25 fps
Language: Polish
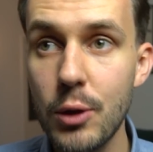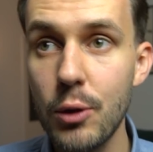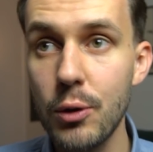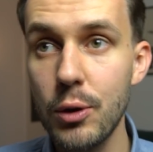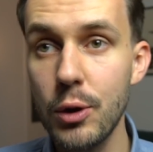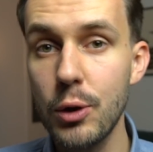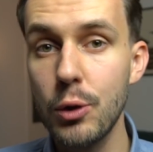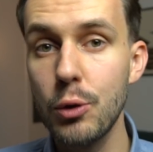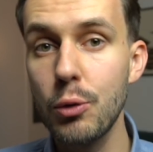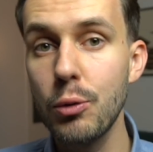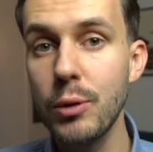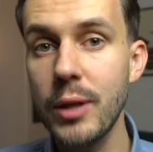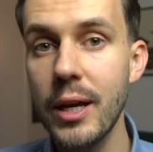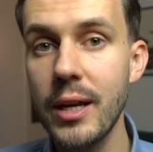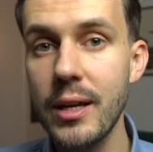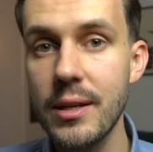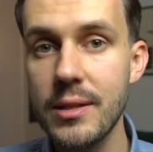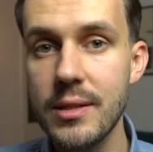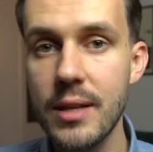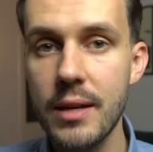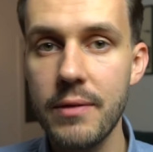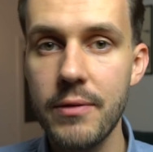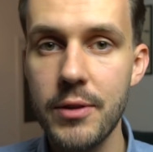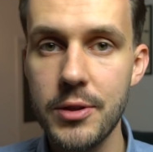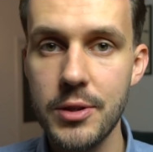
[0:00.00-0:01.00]
No i tutaj
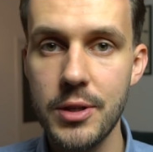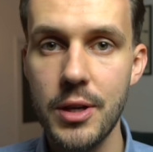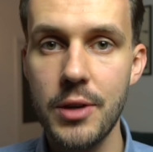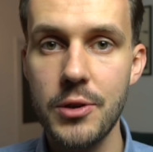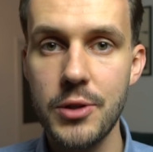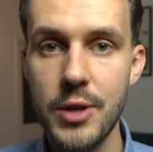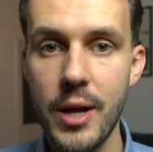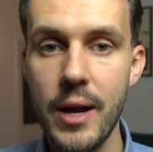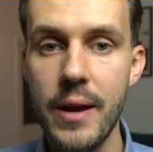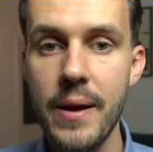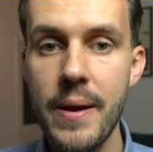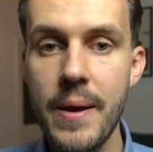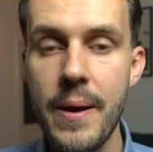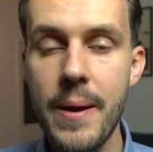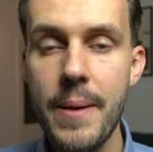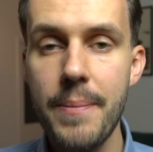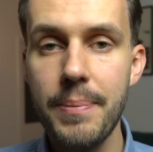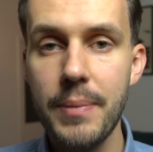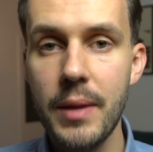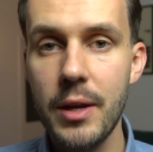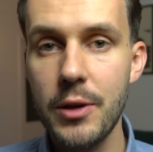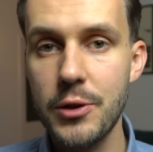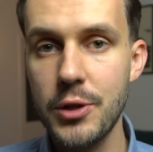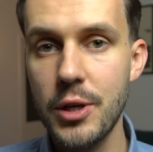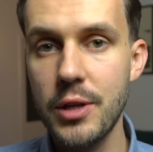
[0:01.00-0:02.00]
jest najważniejsza
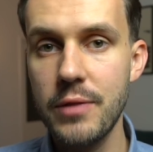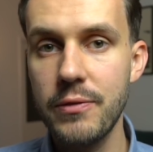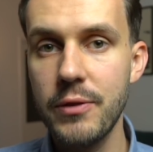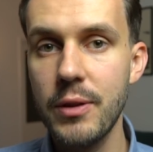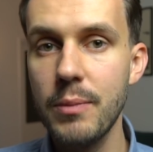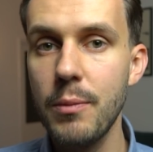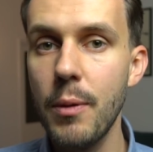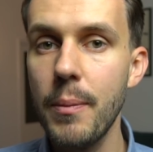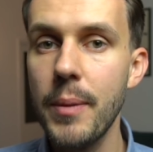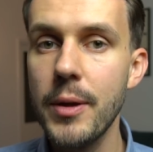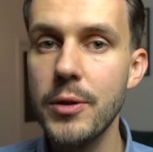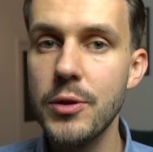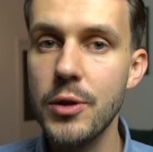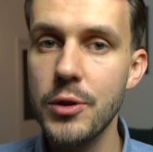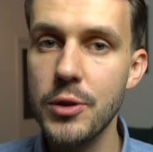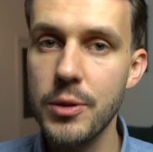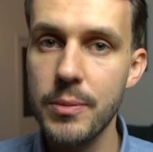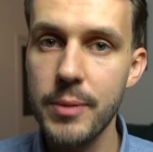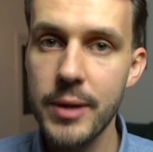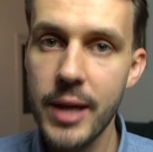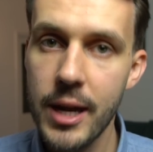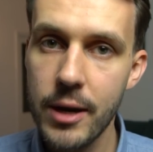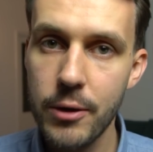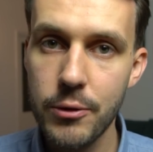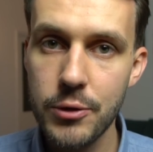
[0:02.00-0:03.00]
rzecz w tym momencie,
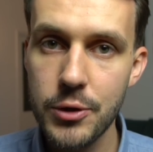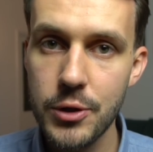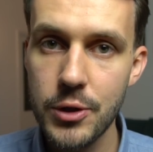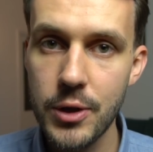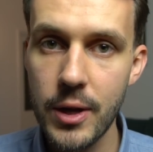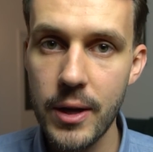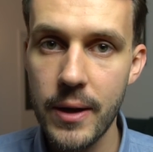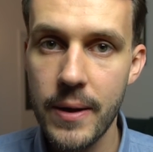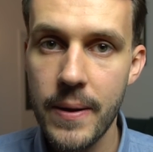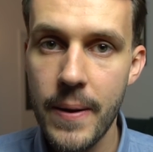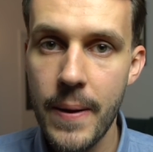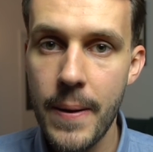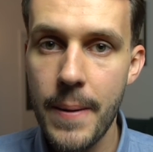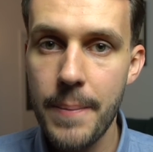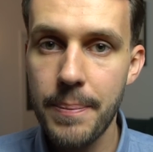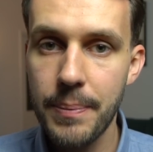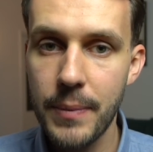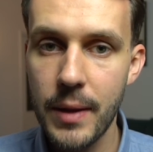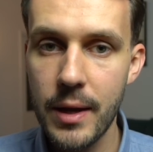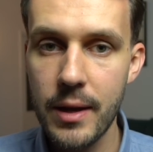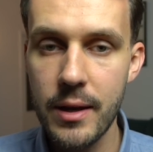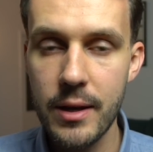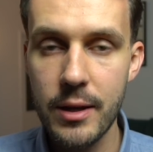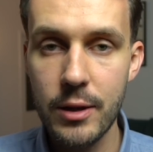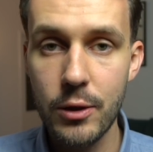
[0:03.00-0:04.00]
żeby jakoś się
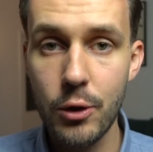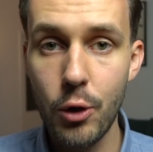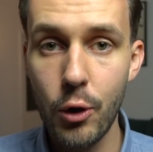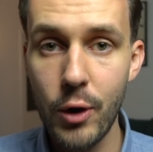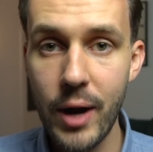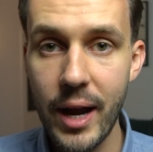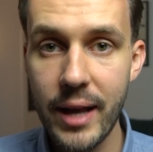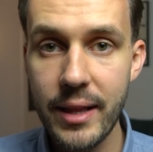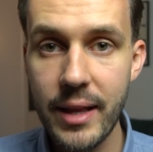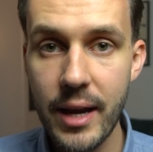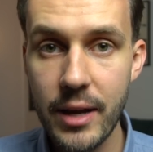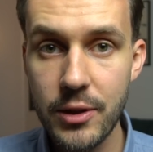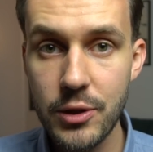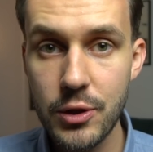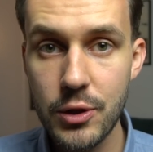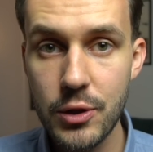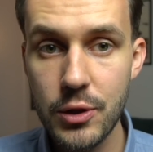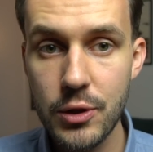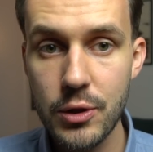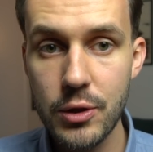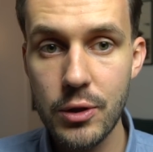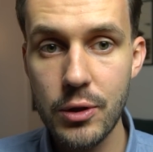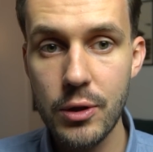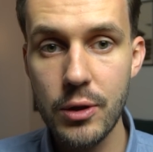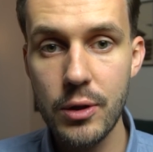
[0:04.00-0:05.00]
e,
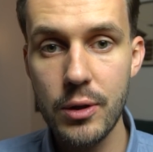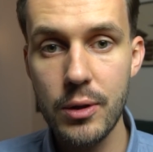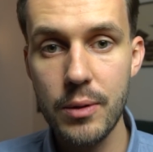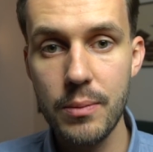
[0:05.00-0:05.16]
dogadać,